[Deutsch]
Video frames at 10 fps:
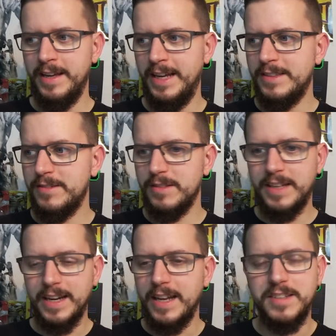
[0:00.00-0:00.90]
hätte,
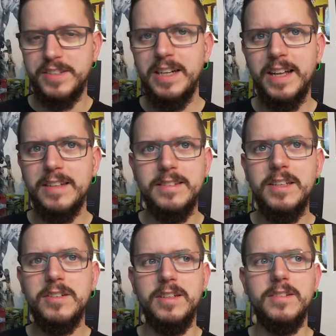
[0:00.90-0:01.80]
kann einen Zelda
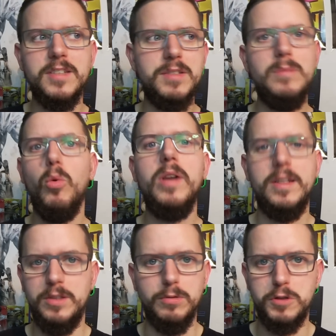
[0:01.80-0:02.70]
nicht in zwei
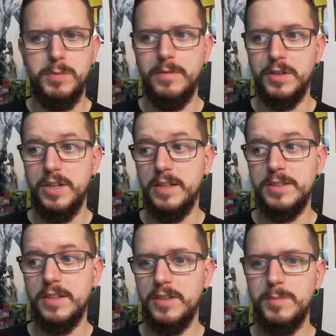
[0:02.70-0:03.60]
Monaten durchspielen
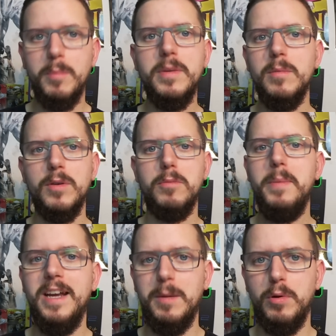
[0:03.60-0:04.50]
wahrscheinlich. Das ist bei mir immer so ein
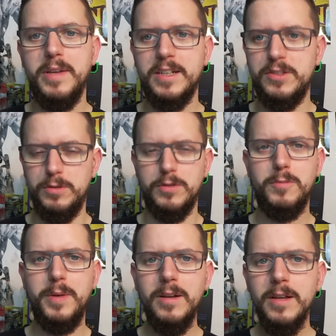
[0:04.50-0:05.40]
mega Projekt, solche
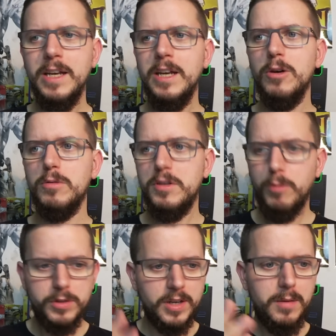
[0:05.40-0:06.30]
Spiele. Und ich
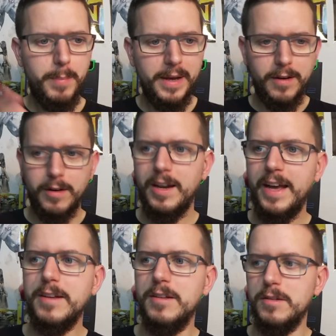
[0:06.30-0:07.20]
wollte dann mehrere
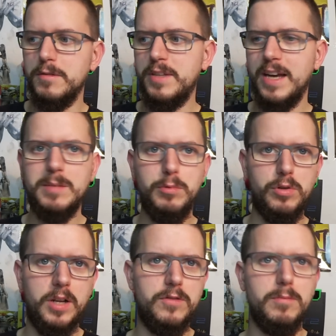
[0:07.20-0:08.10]
kleine
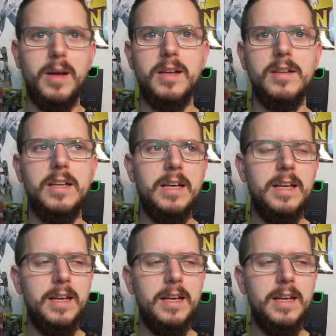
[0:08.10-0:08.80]
Tagebücher dazu machen